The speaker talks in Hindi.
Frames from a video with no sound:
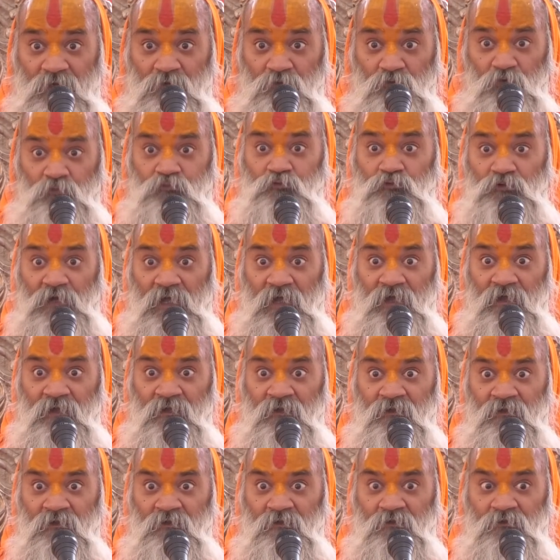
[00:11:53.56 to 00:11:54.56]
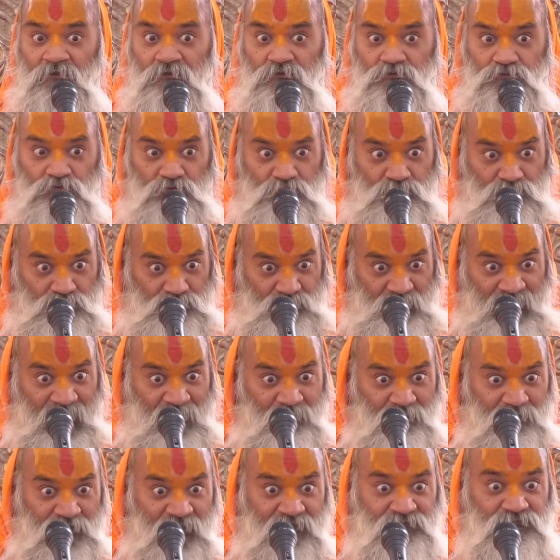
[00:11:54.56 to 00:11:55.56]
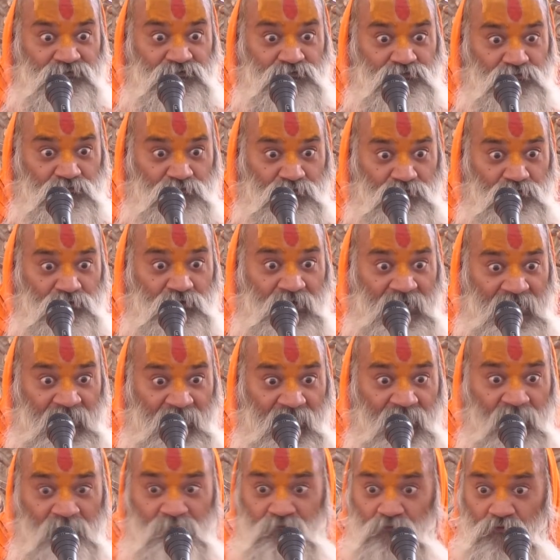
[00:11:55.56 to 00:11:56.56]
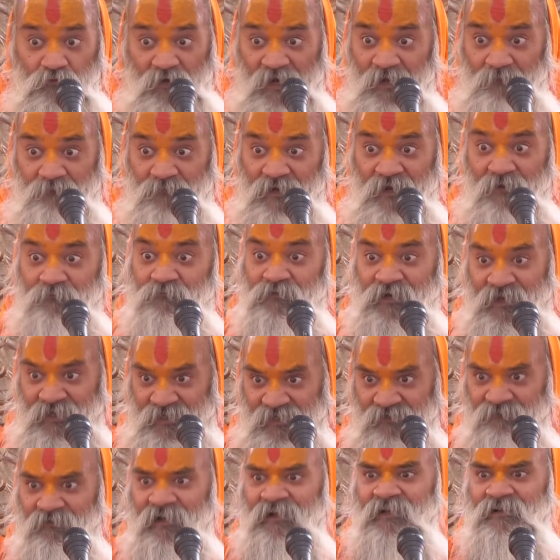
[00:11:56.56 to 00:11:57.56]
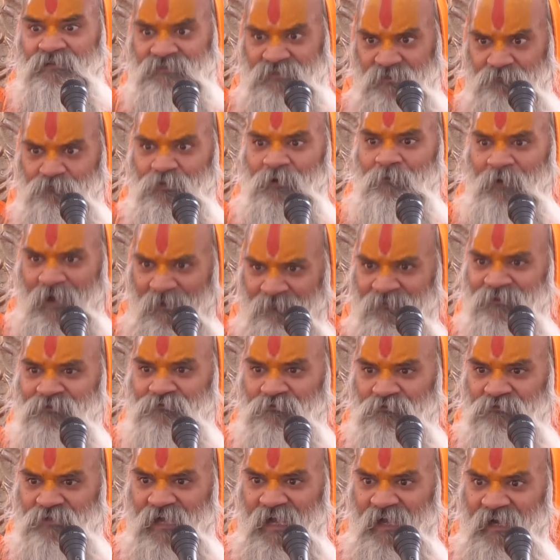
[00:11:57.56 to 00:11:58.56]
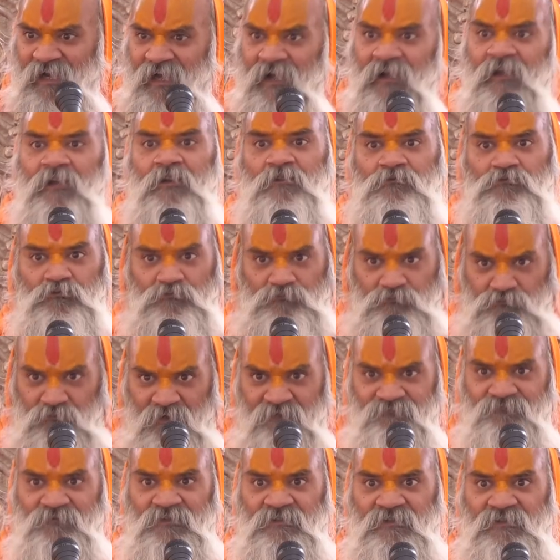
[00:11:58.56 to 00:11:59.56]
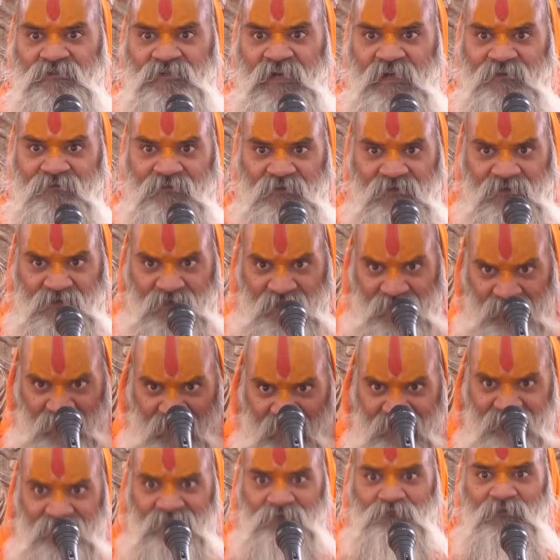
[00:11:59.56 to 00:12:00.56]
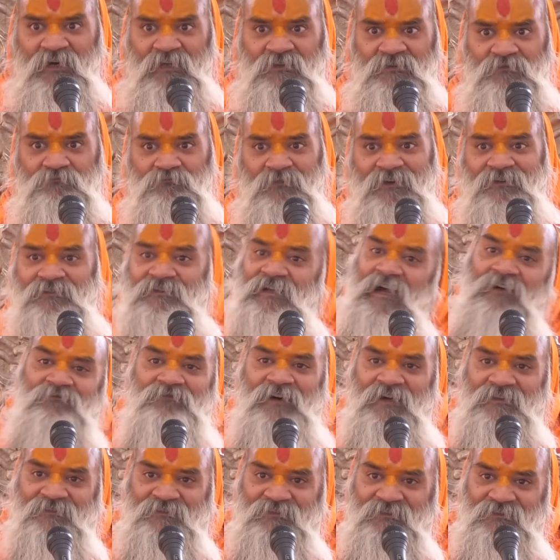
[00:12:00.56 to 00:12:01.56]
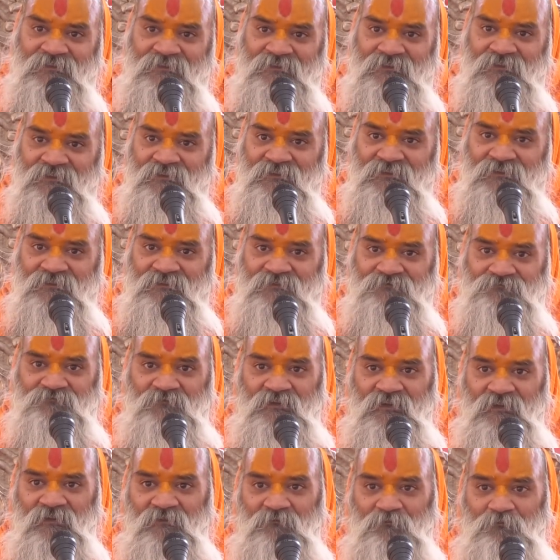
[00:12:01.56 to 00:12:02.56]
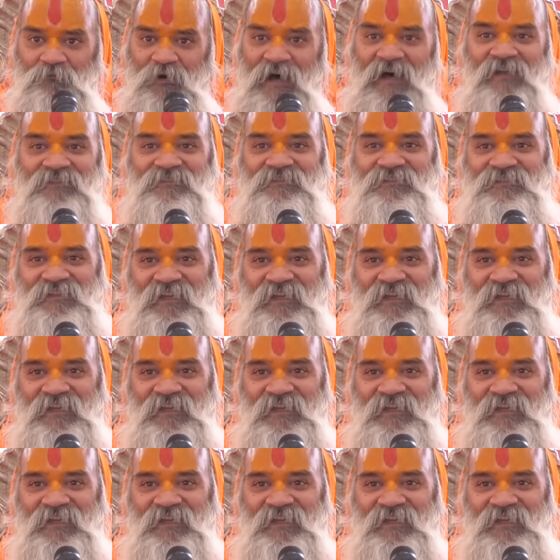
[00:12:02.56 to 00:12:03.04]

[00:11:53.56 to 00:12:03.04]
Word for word: वो बूढ़ा तो राम भक्त जो होगा वो राम राम कहने वाले से प्रभावित हो जाएगा तो तुरंत निषाद ने कहा आइए महात्मा क्या बात है बात